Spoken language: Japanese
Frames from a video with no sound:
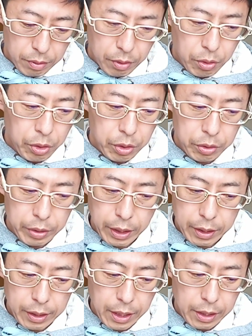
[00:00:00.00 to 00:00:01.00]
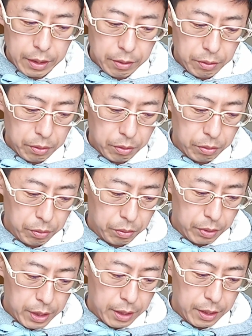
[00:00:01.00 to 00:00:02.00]
こういうふうな内容
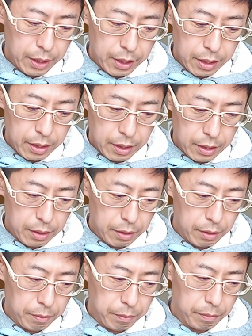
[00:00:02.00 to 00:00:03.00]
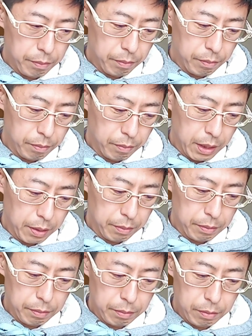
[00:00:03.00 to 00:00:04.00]
で、えー、まあ
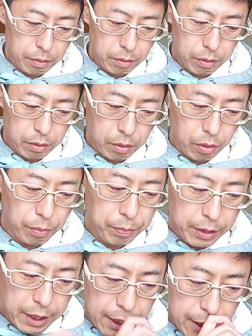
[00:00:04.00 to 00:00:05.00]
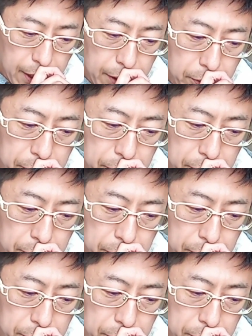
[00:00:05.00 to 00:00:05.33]
コンピューターが稼